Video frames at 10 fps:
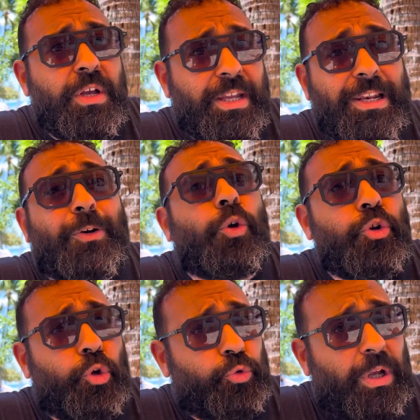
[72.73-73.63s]
il
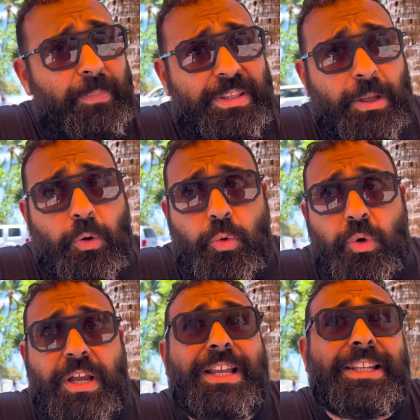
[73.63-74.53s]
glorioso capitano
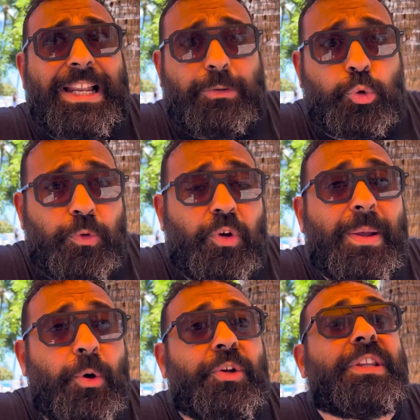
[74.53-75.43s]
Cook che tra l'altro trovò la
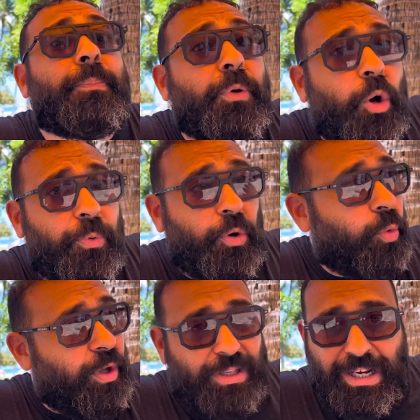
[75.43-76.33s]
morte proprio
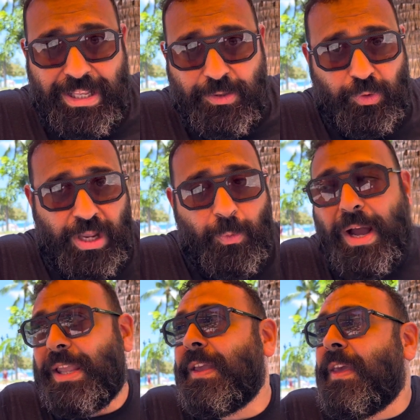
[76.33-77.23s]
qui nelle isole
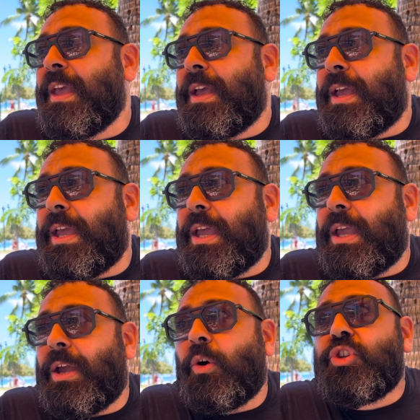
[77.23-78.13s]
Hawaii.
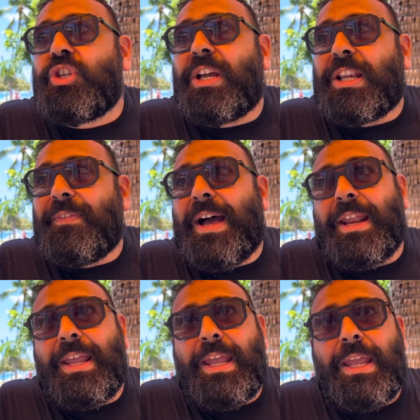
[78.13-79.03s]
Eh, oggi
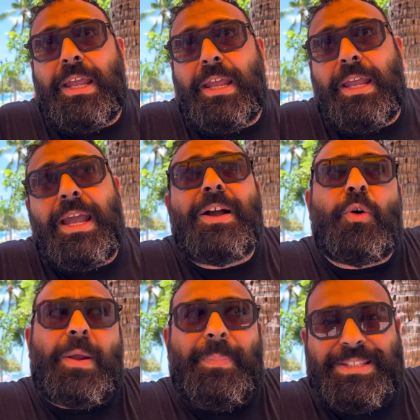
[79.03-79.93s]
arrivare eh, è
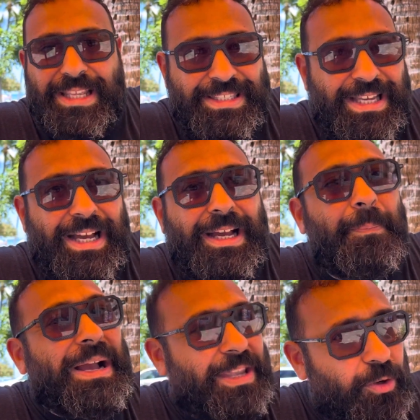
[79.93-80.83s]
ancora abbastanza eh,
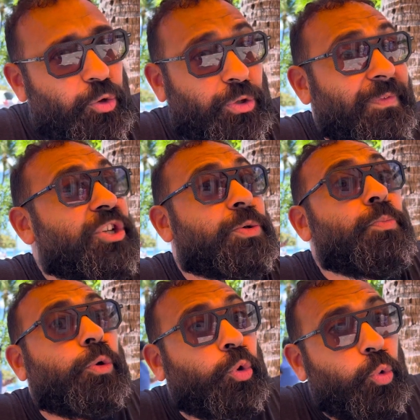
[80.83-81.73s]
macchinoso, il viaggio è
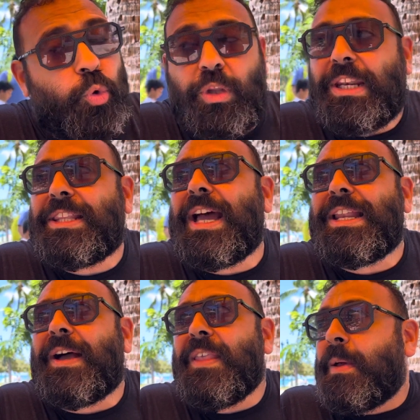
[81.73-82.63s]
molto lungo
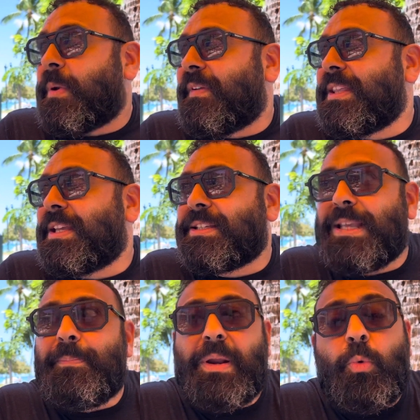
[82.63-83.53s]
dall'Italia, prevede
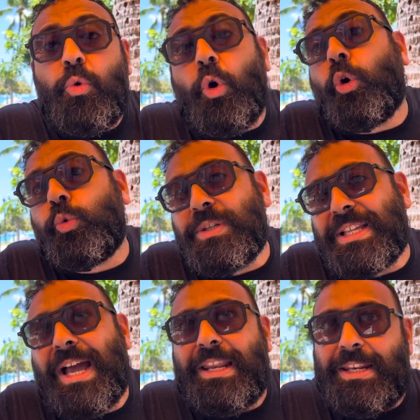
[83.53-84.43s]
sempre uno o due
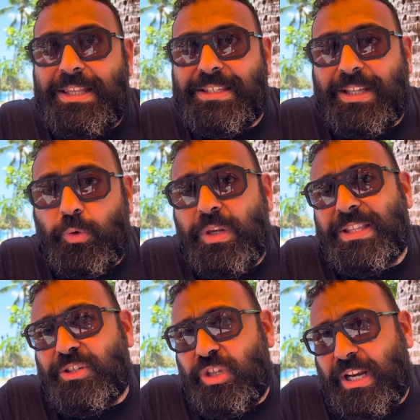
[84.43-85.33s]
scali negli Stati
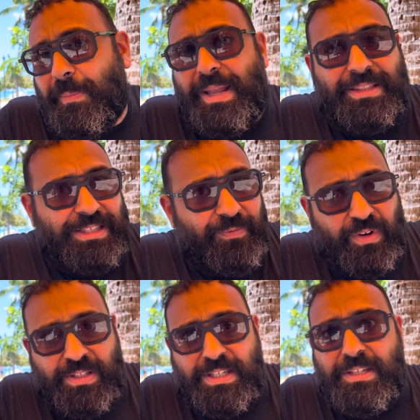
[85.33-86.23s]
Uniti, generalmente San
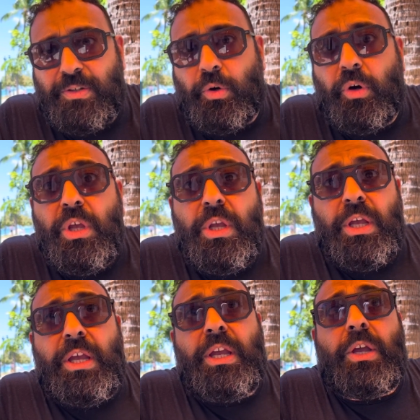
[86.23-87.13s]
Francisco
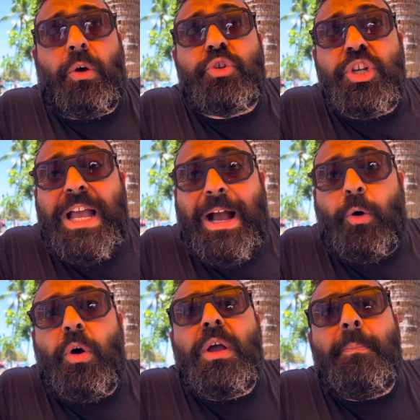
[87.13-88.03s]
eh, o
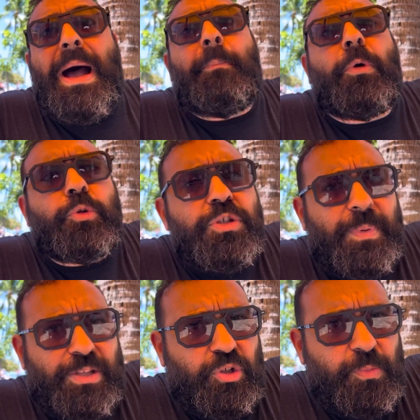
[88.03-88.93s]
Chicago, ma molto
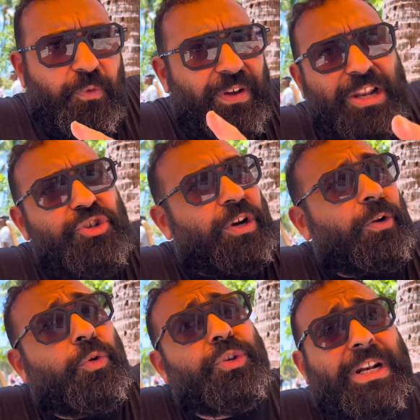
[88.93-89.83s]
spesso si può fare il giro
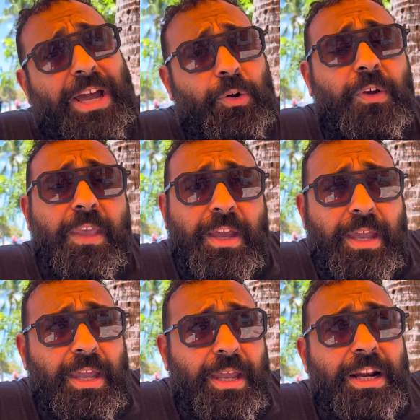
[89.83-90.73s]
al contrario
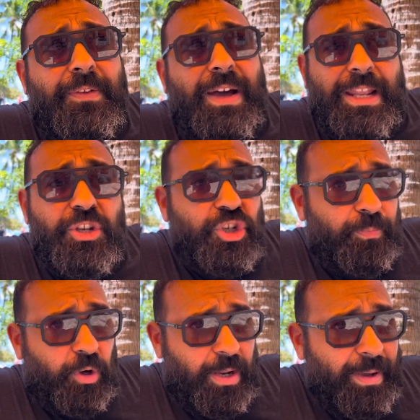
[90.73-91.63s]
e arrivare in
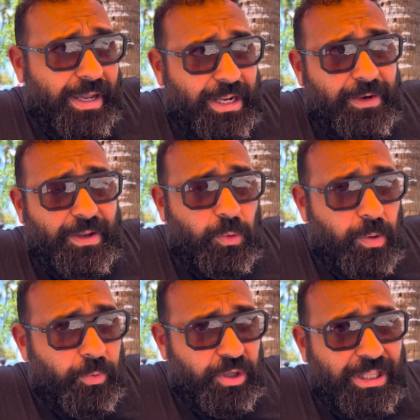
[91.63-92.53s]
Giappone, magari arrivare qui
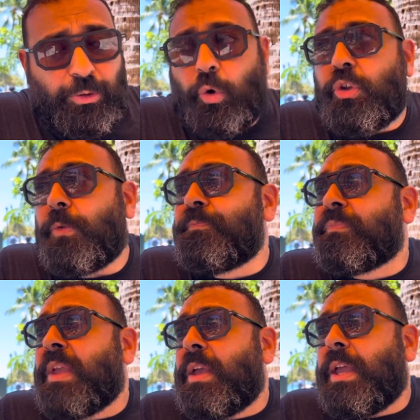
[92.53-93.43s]
poi da Tokyo
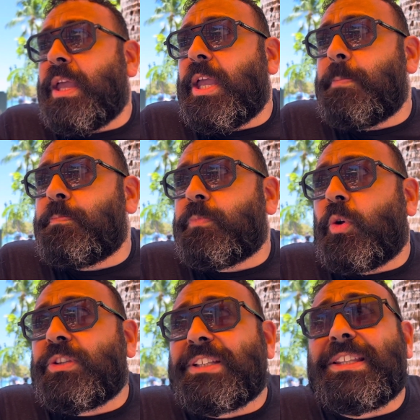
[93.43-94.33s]
ehm,
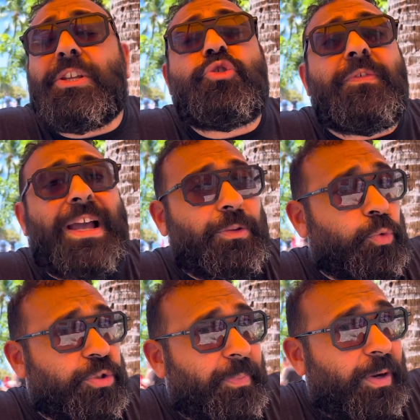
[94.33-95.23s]
contattate Enjoy
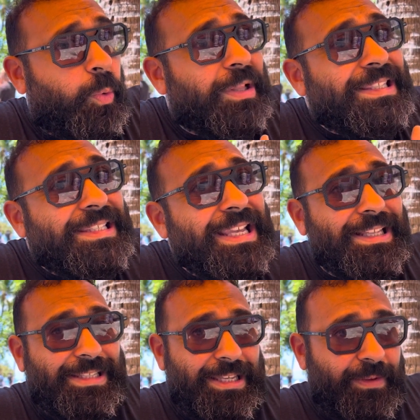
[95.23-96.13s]
Viaticus per
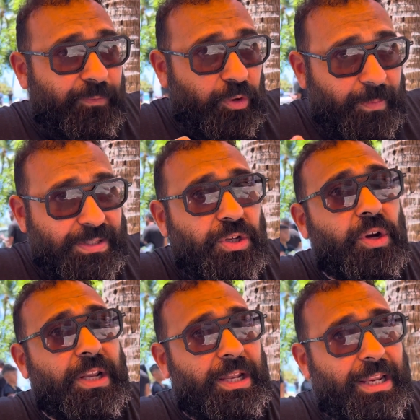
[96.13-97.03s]
qualsiasi
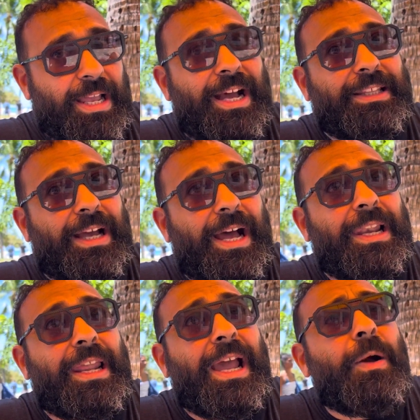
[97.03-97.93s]
informazione legata
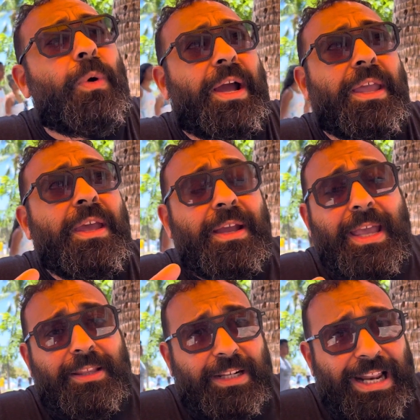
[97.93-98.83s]
alle Hawaii,
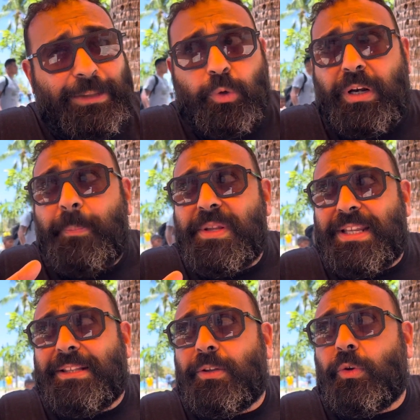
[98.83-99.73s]
che tra l'altro
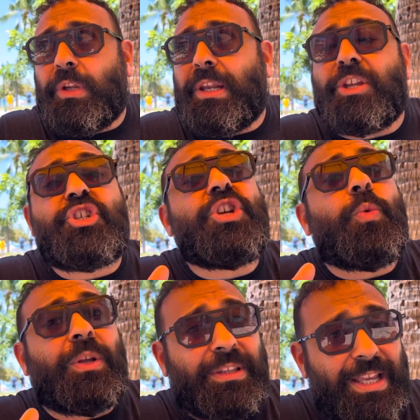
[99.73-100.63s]
rappresentano il
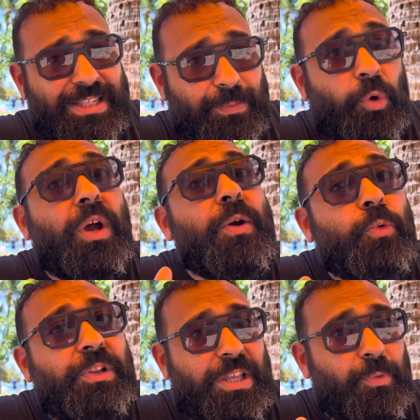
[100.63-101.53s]
cinquantesimo e
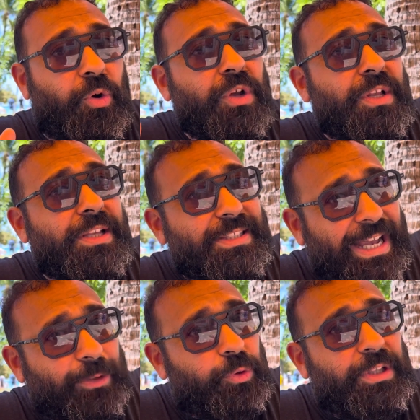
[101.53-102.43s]
ultimo
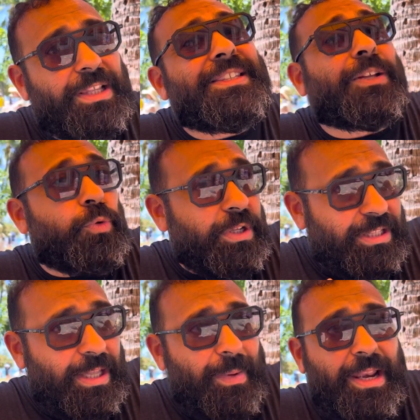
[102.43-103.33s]
stato degli Stati Uniti
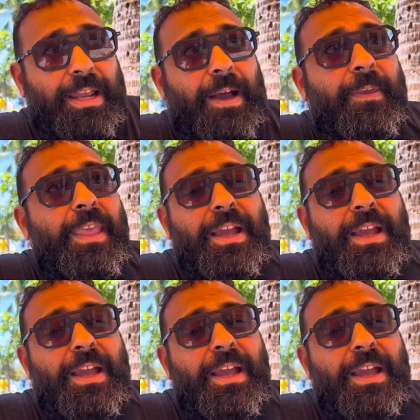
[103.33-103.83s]
d'America.